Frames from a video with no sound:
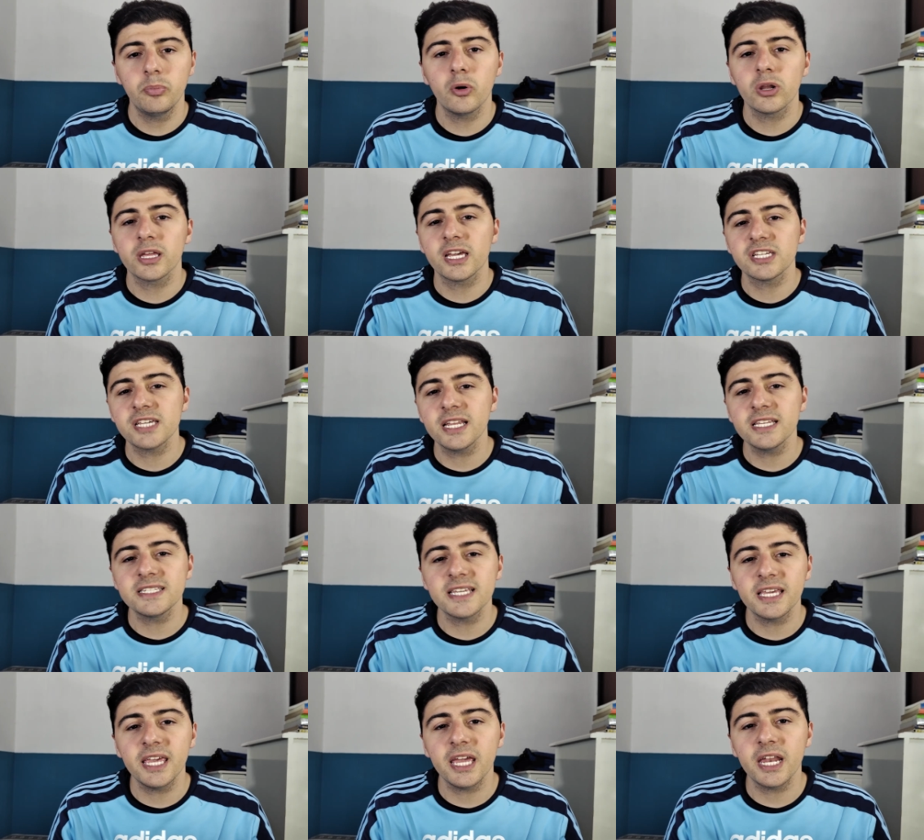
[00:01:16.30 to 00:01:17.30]
porque ya ni
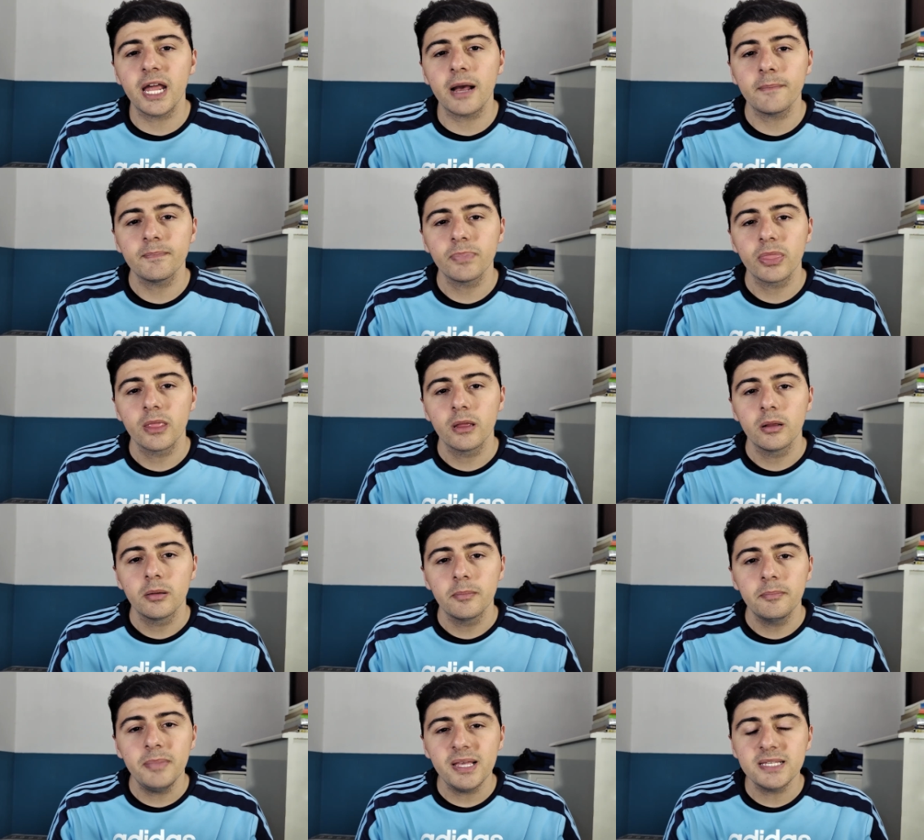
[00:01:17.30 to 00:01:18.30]
siquiera
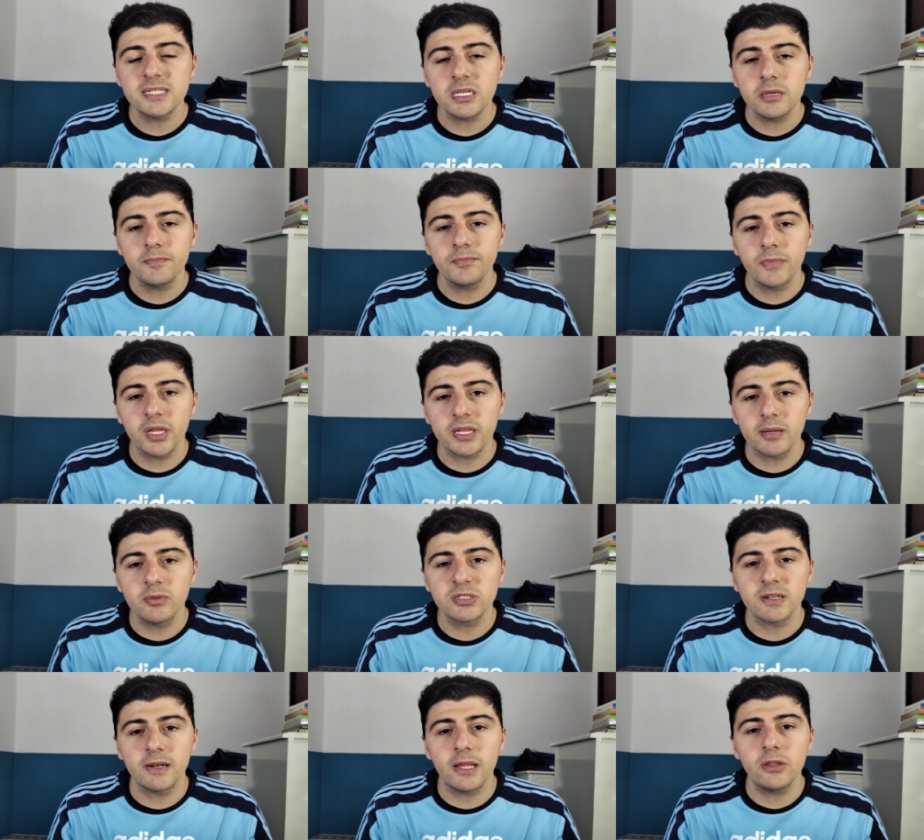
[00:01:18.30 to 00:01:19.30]
Messi,
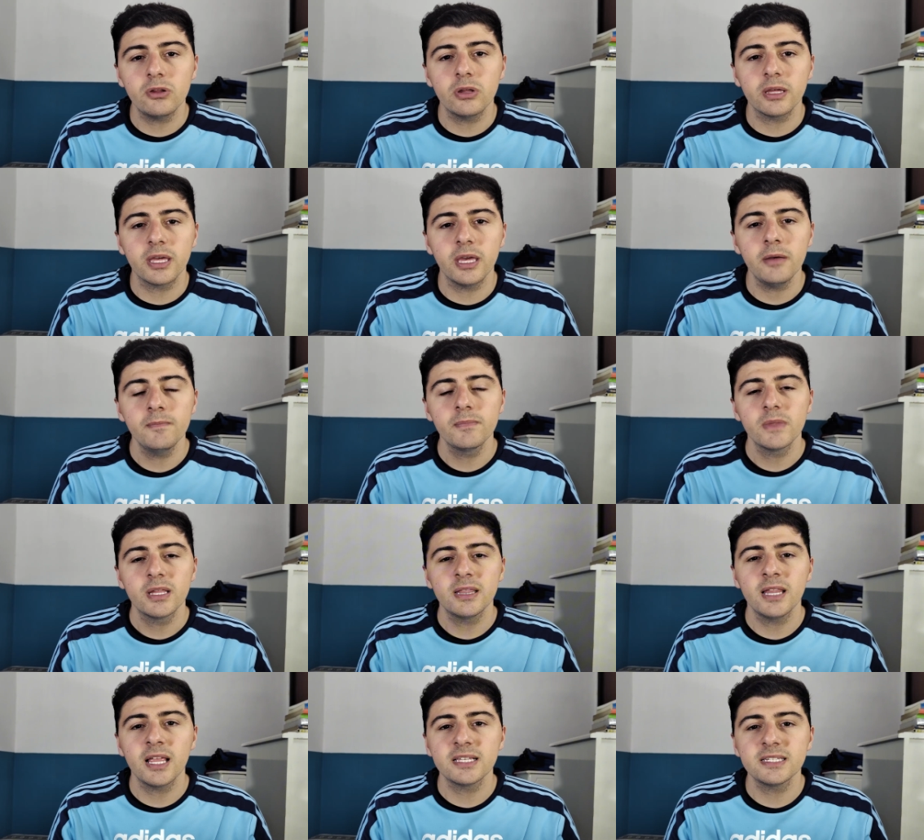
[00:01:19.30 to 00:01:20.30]
estamos hablando de que
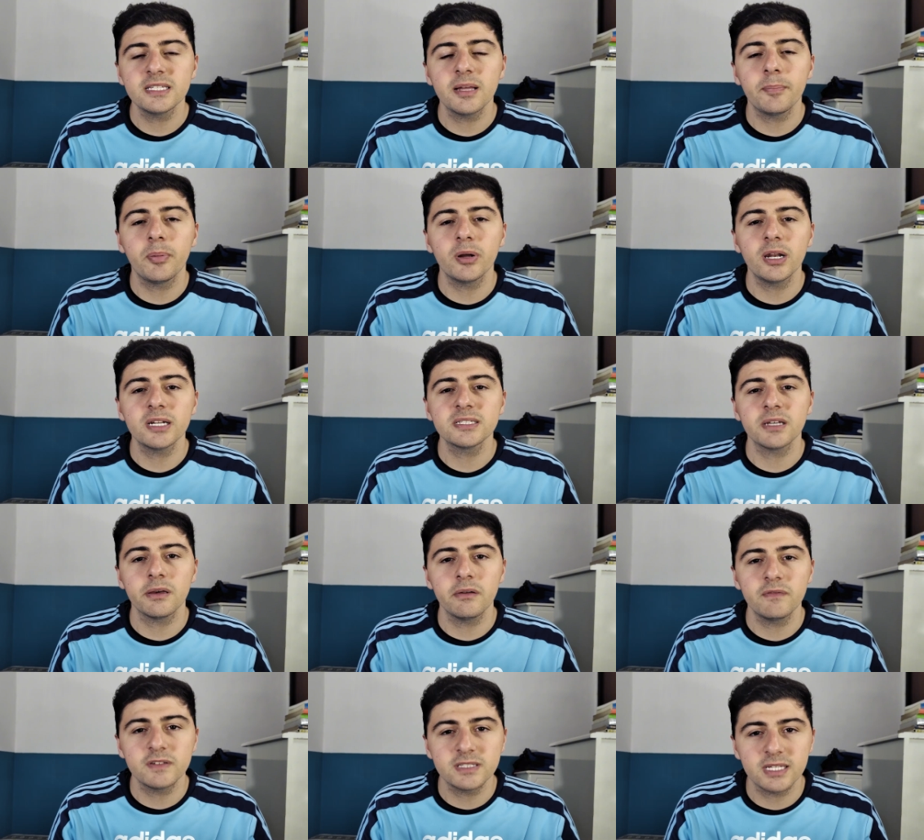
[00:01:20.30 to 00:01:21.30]
necesita ponerse
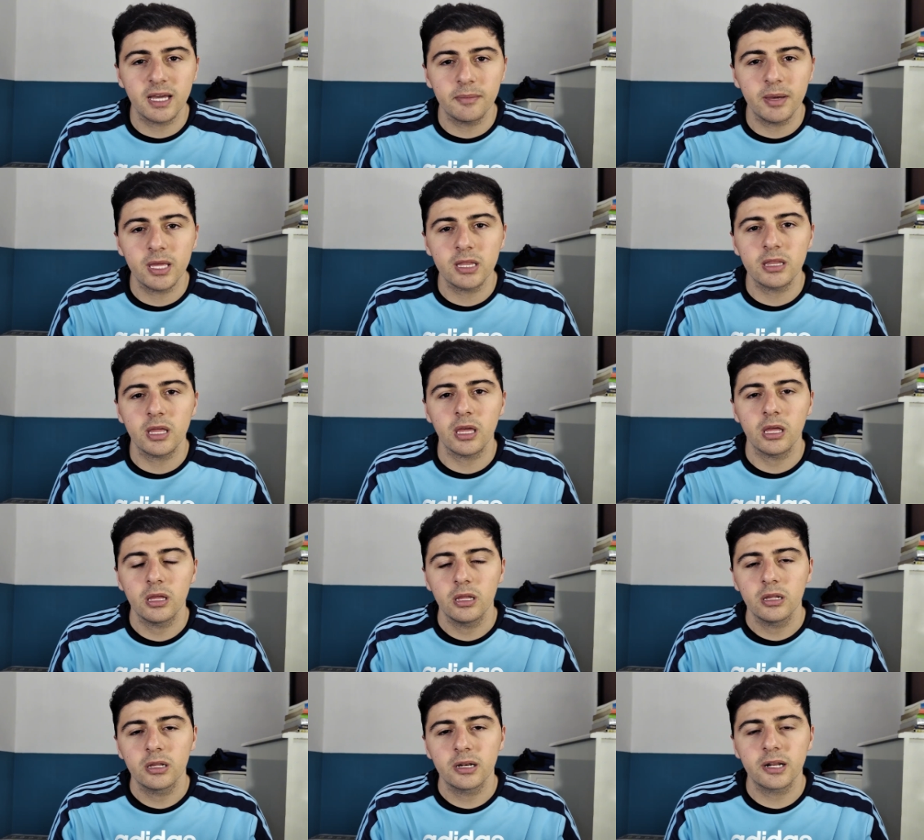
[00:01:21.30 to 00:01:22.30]
bien físicamente,
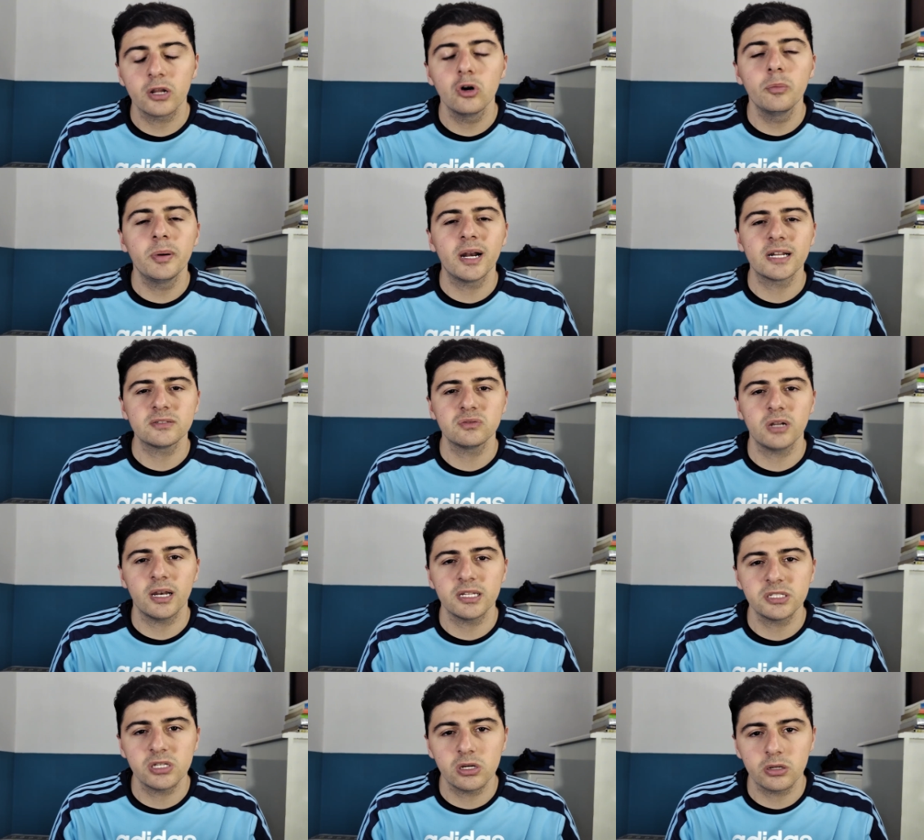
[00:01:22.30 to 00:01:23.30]
recuperarse
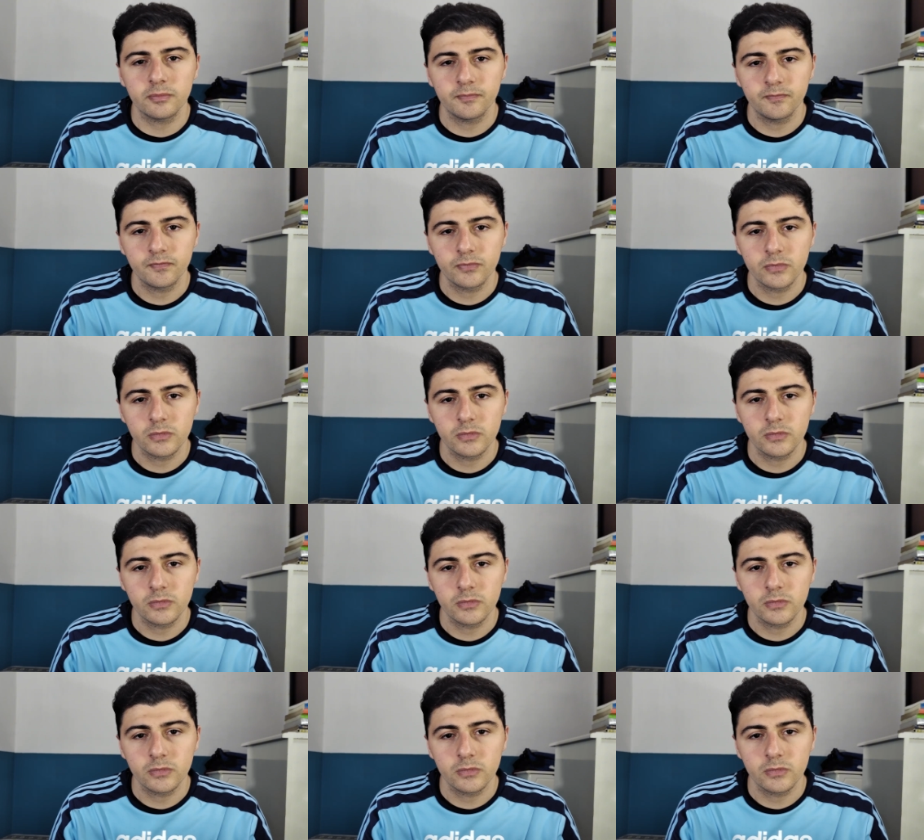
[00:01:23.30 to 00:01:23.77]
una lesión.